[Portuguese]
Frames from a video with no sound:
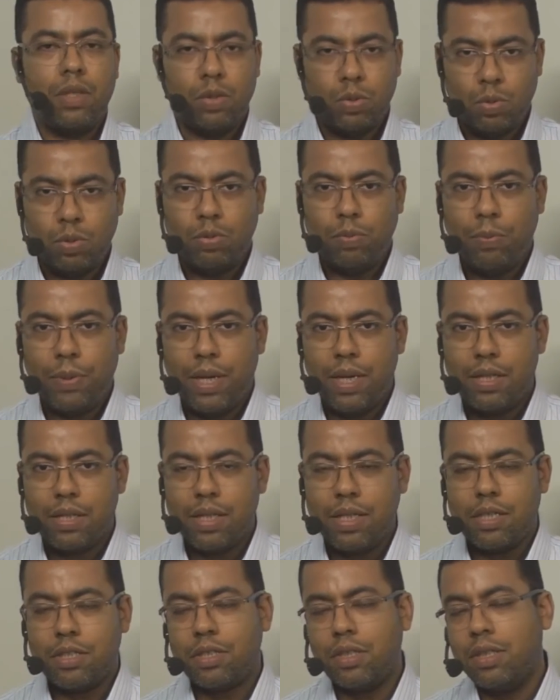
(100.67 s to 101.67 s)
Tudo bem,
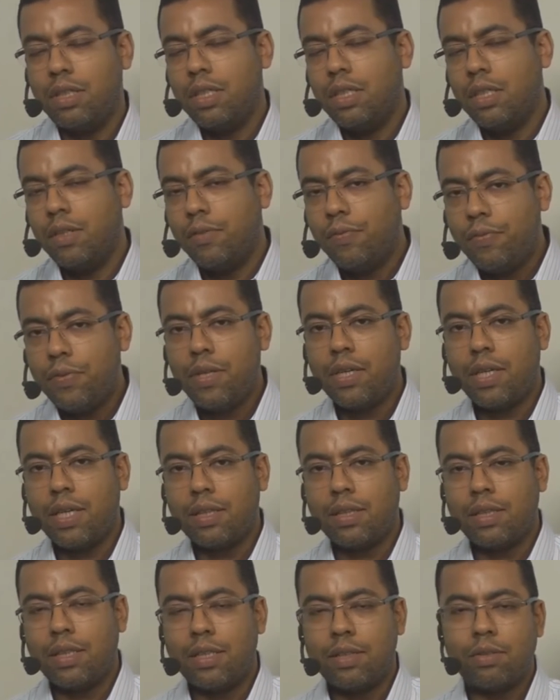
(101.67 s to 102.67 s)
gente? Fique
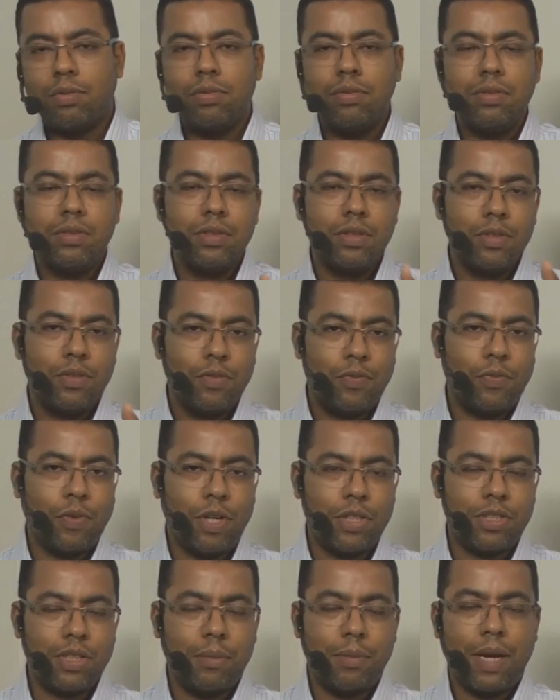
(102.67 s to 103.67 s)
atento.
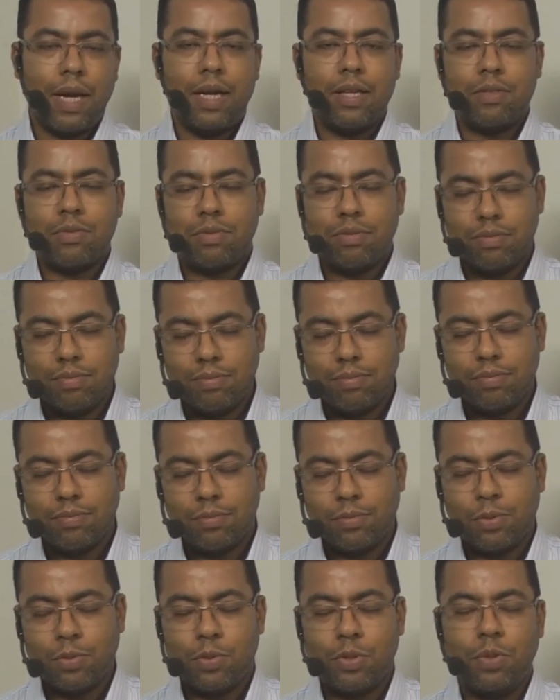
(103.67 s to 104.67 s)
Forte abraço.
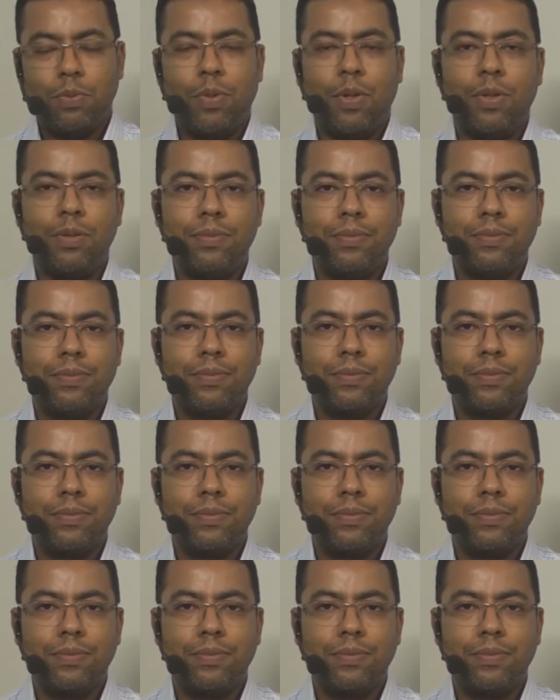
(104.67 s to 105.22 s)
Tudo de bom.